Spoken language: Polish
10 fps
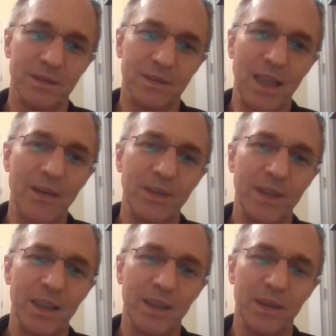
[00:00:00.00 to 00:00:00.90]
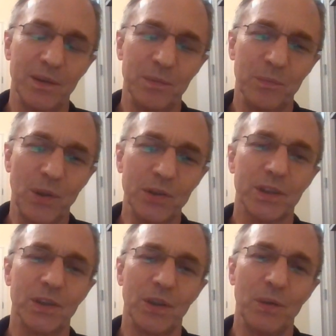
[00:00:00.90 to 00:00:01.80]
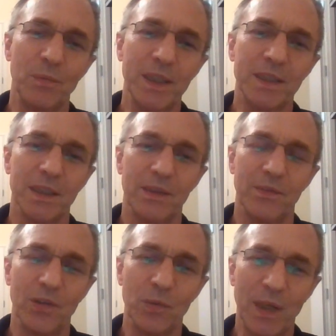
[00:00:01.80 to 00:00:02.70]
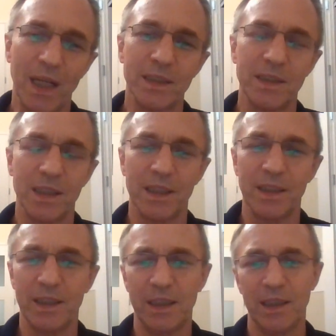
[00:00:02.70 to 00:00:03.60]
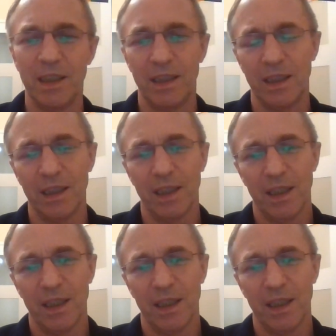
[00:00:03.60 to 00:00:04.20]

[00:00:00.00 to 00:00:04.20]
dawniej mocno obecne w wyobraźni religijnej